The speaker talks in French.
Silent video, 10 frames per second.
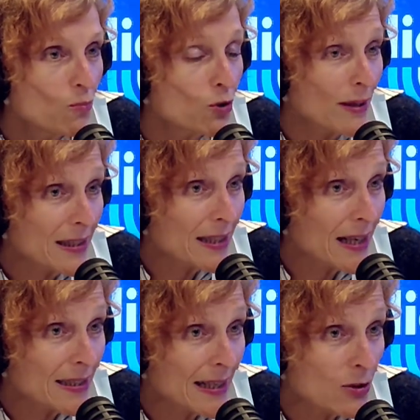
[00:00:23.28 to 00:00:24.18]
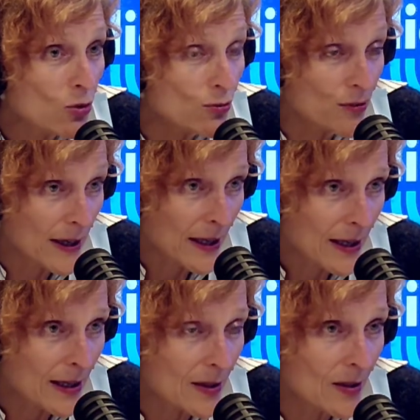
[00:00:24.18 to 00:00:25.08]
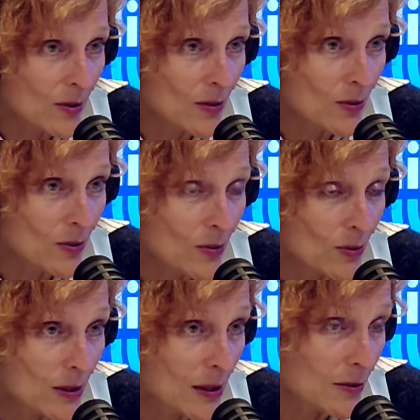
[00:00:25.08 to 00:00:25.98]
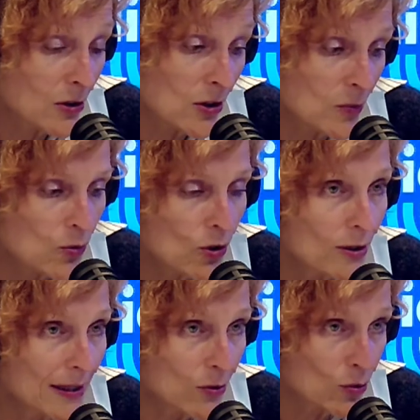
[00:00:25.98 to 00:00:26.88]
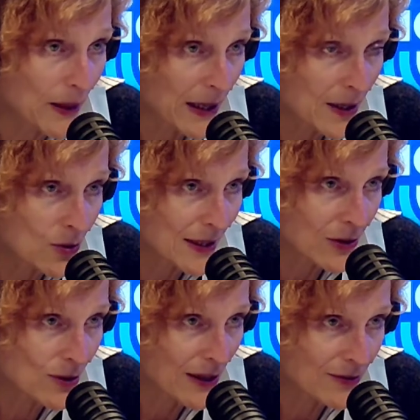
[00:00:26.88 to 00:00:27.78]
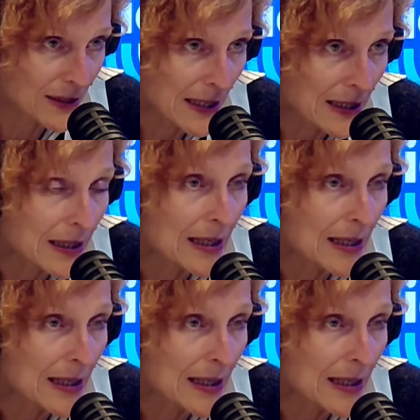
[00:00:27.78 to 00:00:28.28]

pour maintenir un théâtre ouvert, euh, qui est un des plus grands théâtres de Paris, le théâtre de la ville,